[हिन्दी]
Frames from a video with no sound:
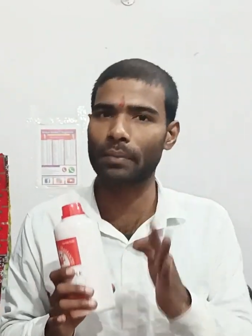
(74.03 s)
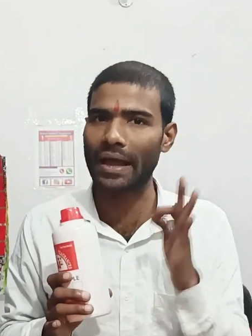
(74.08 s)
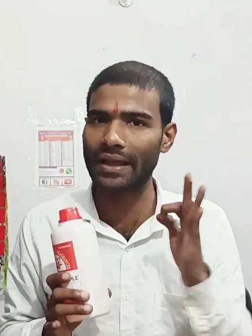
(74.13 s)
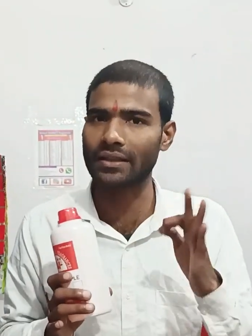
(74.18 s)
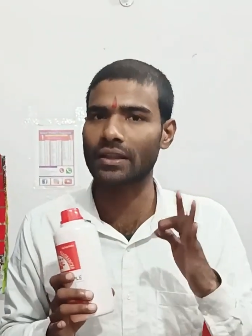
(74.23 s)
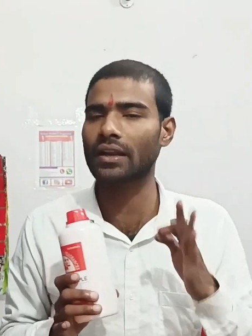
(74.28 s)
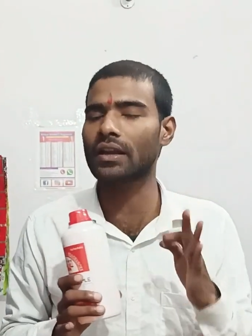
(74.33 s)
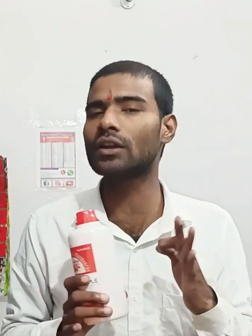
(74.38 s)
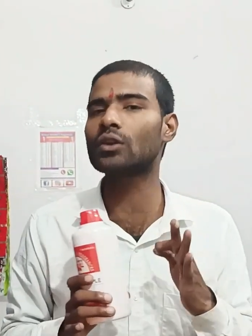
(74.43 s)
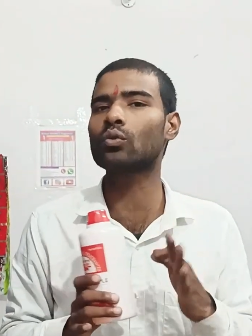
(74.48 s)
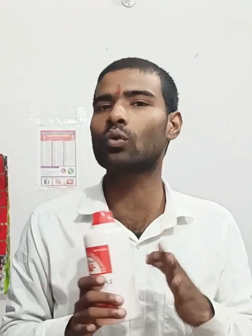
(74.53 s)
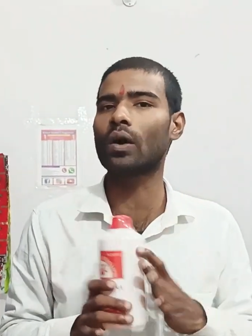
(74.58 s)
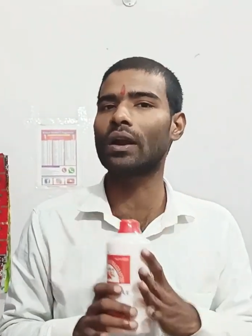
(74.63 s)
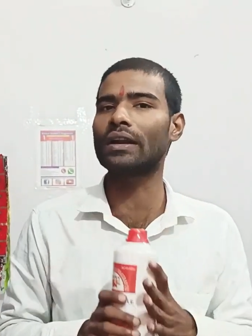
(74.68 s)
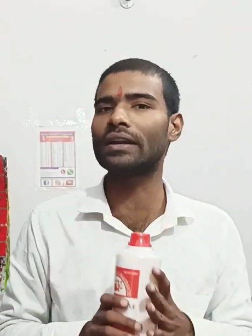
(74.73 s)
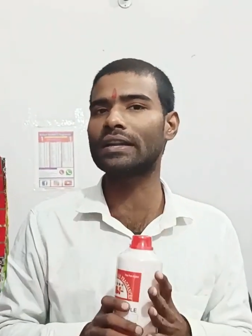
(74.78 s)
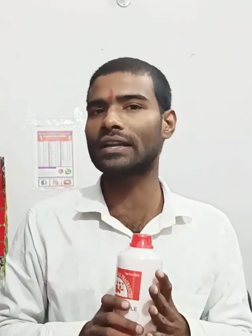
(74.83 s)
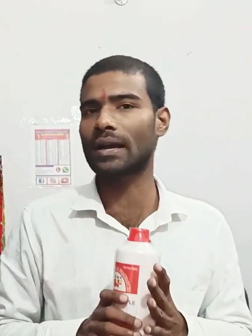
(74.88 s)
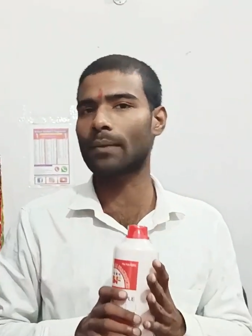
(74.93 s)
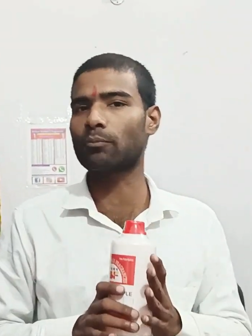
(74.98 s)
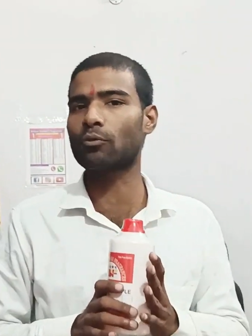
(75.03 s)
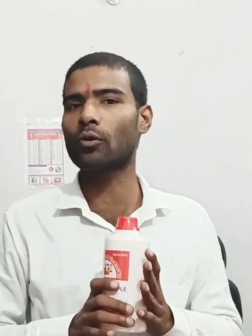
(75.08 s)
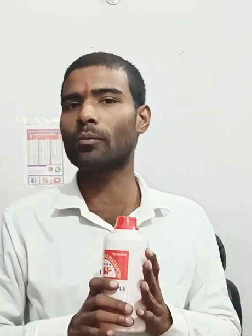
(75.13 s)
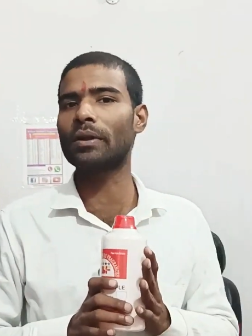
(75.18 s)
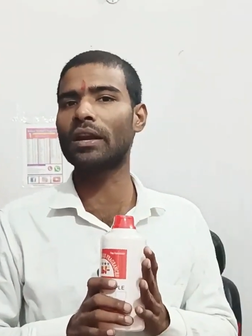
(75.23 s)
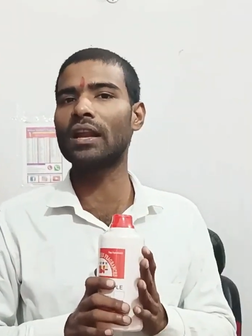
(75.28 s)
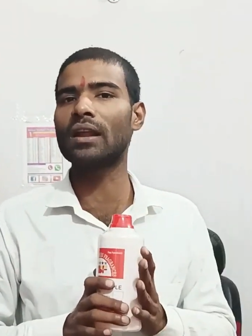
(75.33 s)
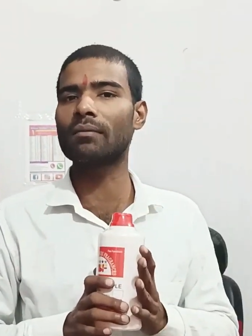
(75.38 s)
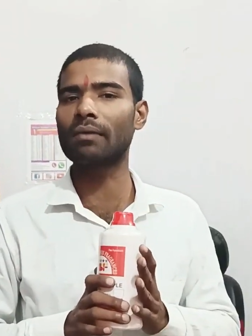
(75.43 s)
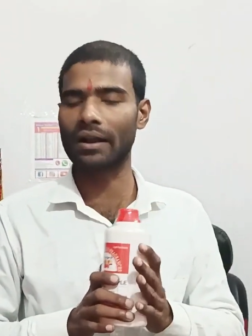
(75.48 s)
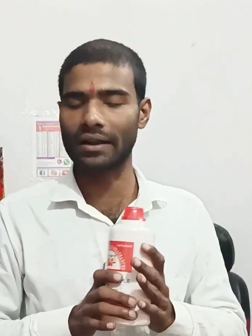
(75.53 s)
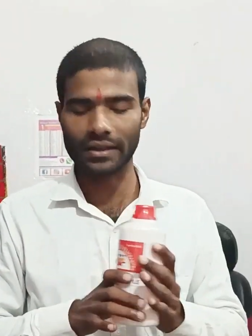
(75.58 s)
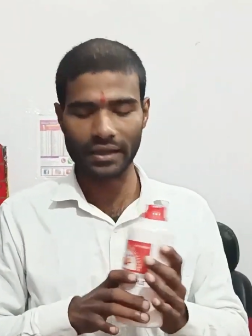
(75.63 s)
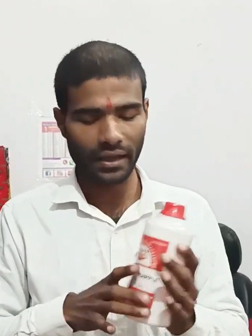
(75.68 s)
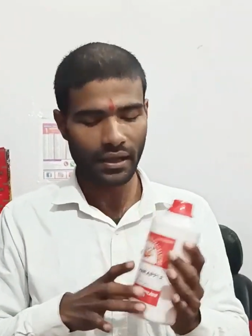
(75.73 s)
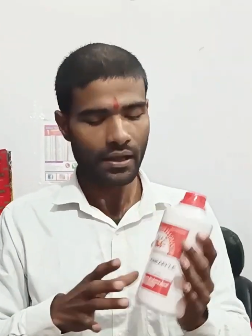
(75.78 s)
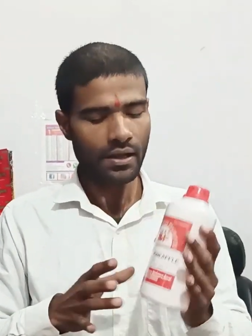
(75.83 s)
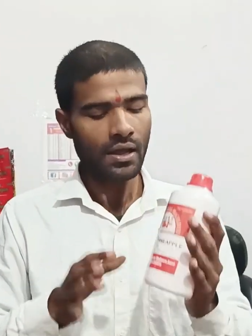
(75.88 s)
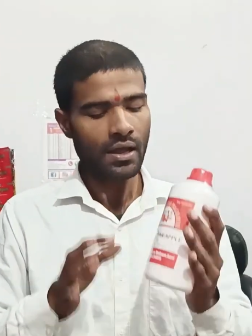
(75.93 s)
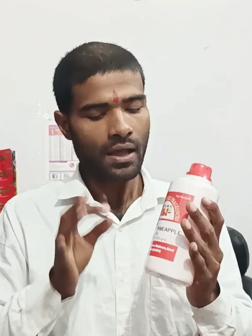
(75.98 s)
बेहतरीन क्वालिटी आपको मिलने वाली
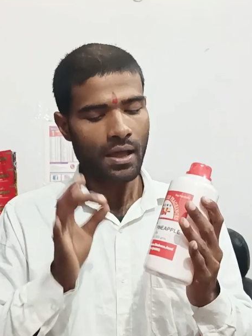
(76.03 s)
है